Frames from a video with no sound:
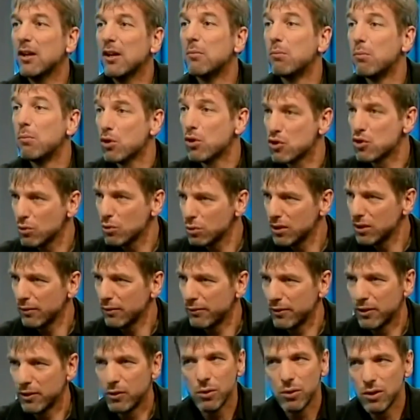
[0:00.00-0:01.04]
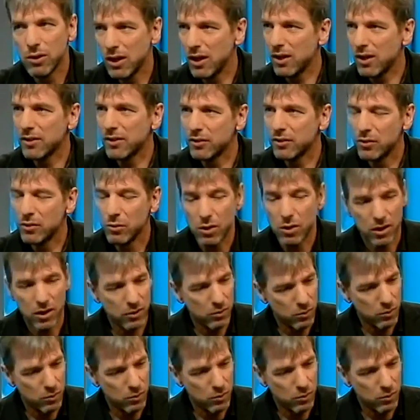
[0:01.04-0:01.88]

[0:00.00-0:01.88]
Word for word: موجودة في كل هذه الدول